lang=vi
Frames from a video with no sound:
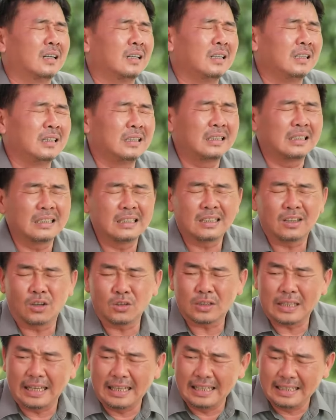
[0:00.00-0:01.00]
ơi, chứ
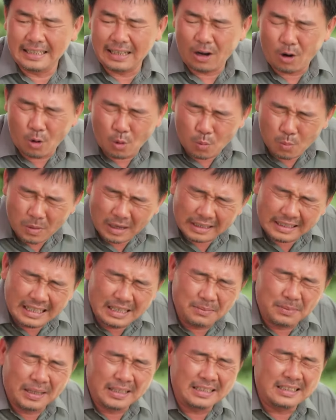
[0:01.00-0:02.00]
có tiền đâu mà
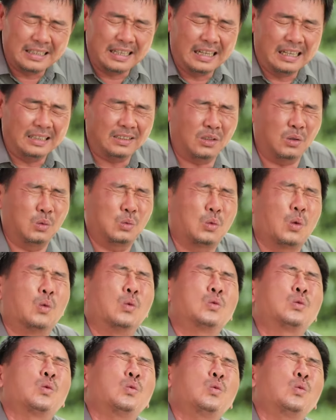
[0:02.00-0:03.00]
đi bệnh viện Tôi tôi
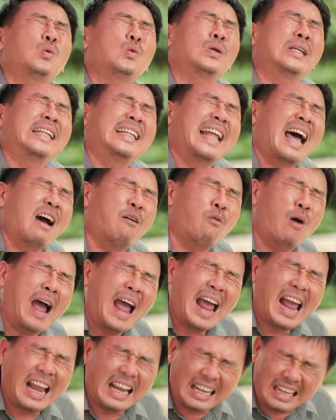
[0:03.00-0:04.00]
tôi đau
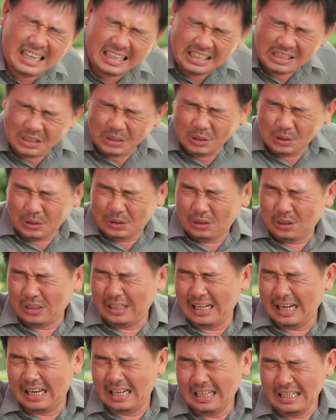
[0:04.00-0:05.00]
qua Chết chết chết
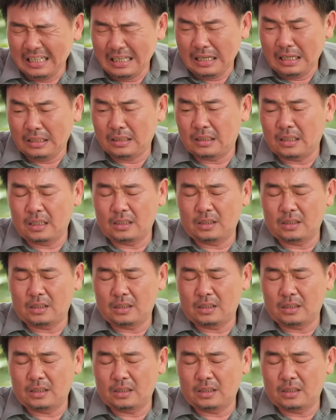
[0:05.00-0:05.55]
rồi, bây giờ vậy nè